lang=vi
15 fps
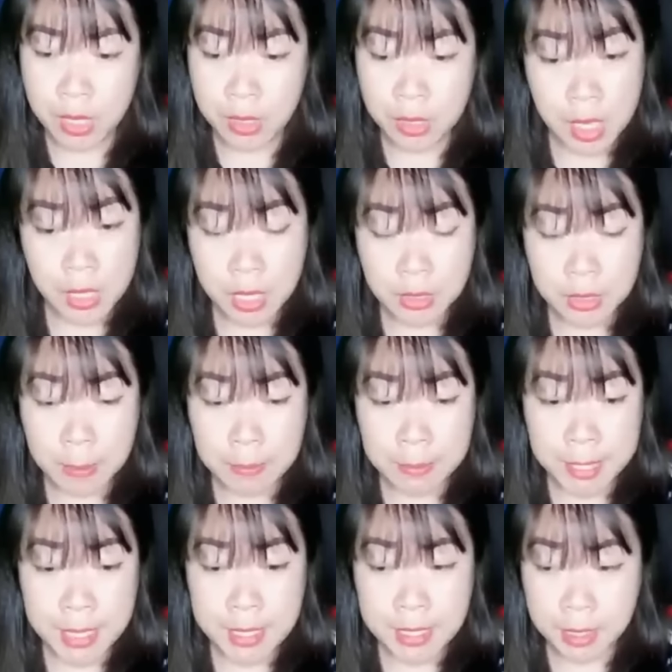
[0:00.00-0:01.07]
Người thực tập
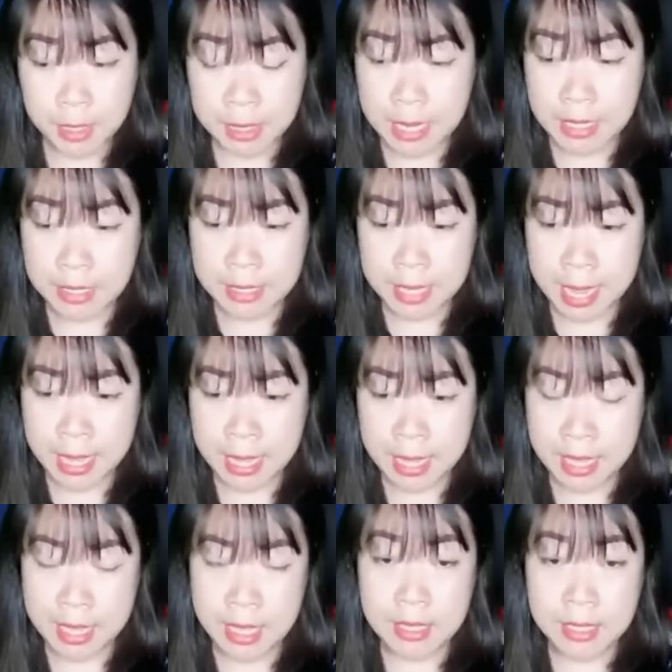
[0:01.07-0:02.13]
sinh chợt nhận ra,
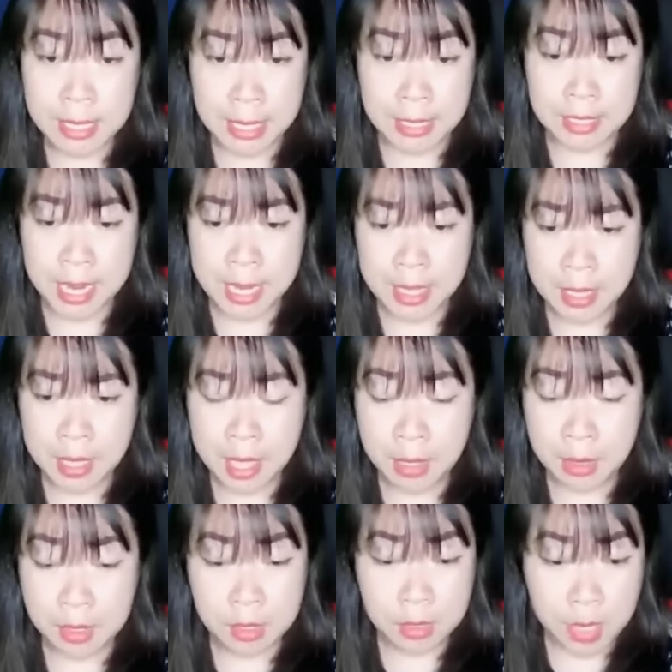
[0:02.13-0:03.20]
chẳng trách,
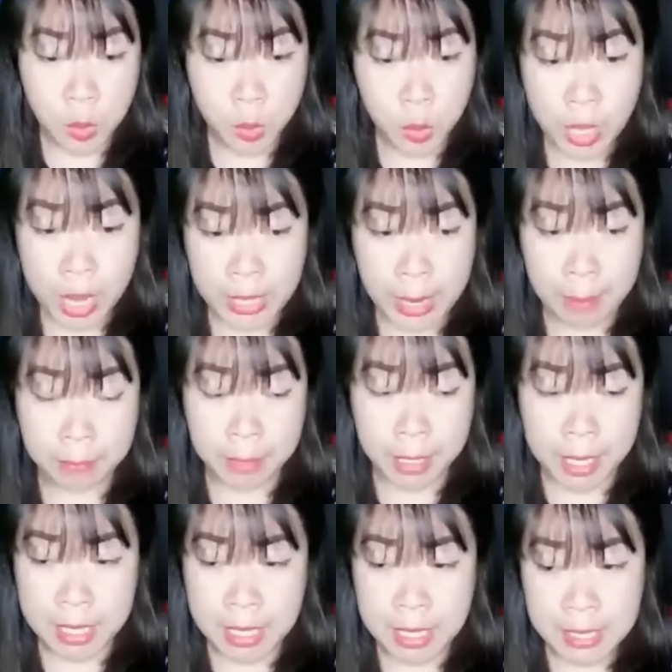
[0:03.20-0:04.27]
từ lâu tôi đã cảm
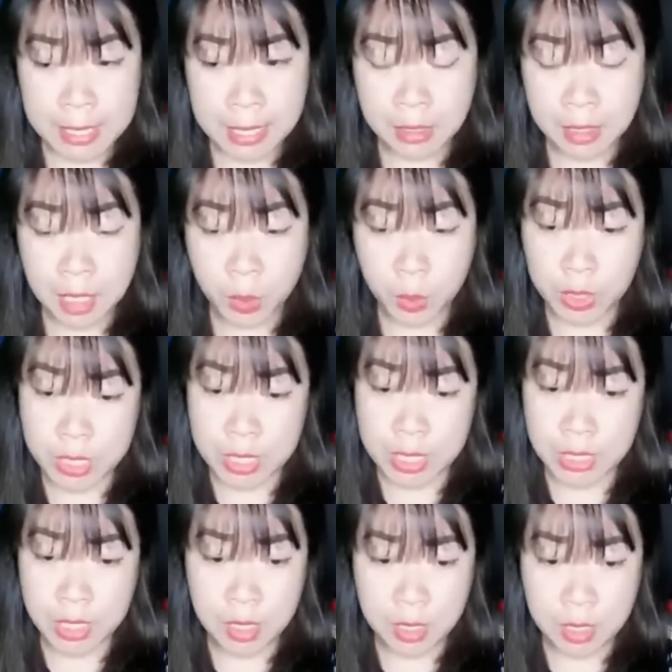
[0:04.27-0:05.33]
thấy dáng người của chị
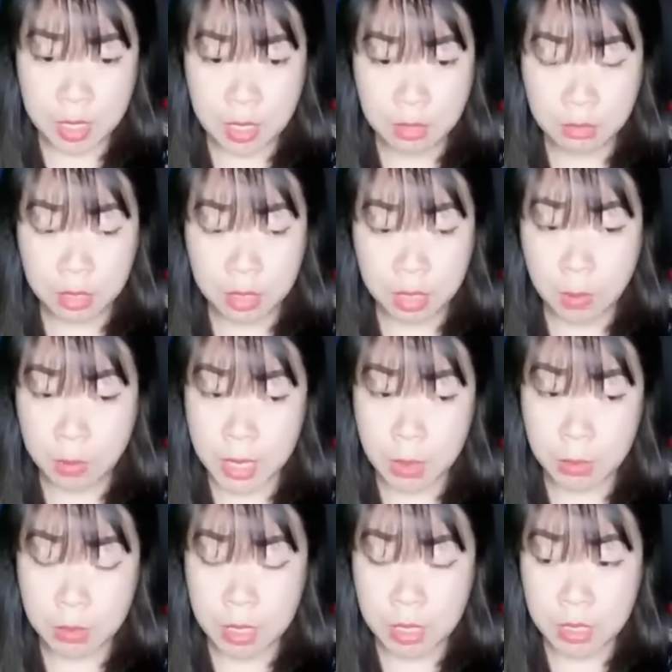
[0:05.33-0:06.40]
Dương Dương không
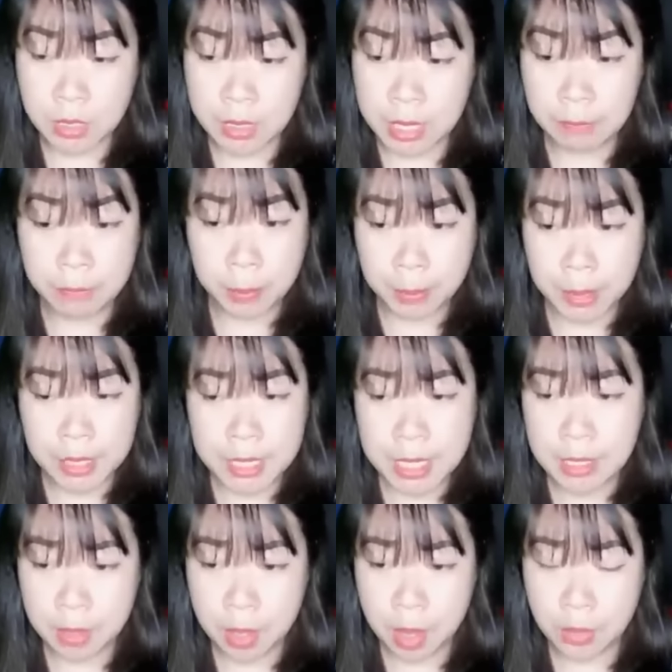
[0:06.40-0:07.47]
giống như là vừa mới
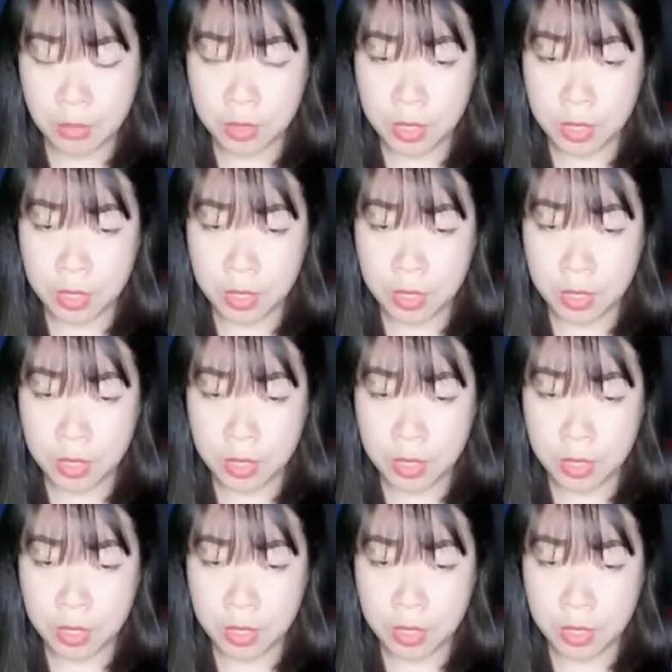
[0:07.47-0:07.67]
sinh con.